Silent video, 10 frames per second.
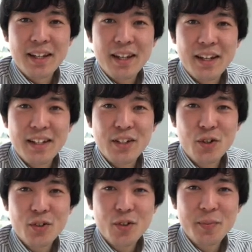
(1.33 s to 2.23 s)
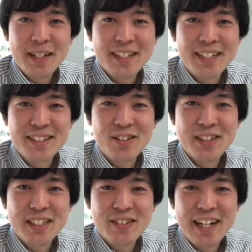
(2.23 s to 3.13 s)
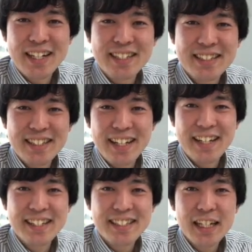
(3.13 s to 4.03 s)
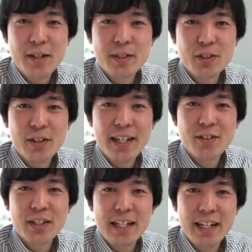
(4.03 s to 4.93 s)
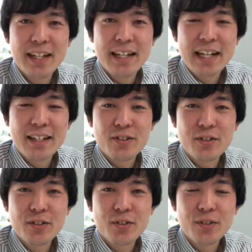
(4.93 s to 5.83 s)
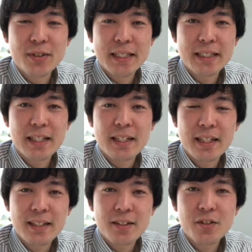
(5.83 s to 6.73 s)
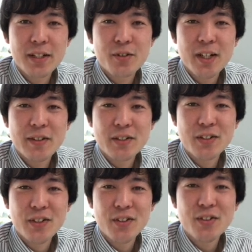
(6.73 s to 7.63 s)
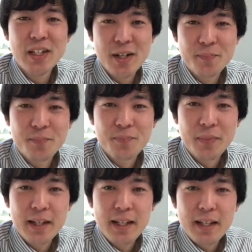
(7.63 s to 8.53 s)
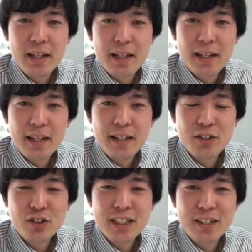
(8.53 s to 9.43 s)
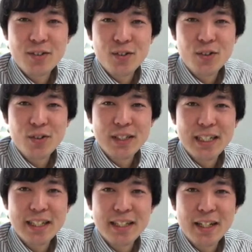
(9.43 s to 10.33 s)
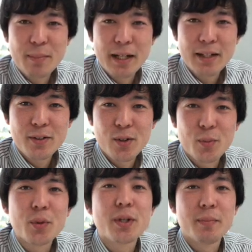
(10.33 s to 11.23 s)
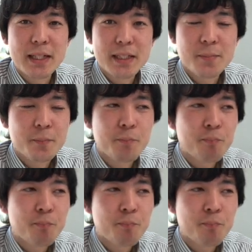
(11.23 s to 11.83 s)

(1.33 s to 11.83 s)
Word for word: えー、日本の皆さんこんにちは、えー、前回はちょっと英語でねあの投稿させていただいたので今回はちょっと日本語で、えー、ニュージーランドのことをシェアできればなと思います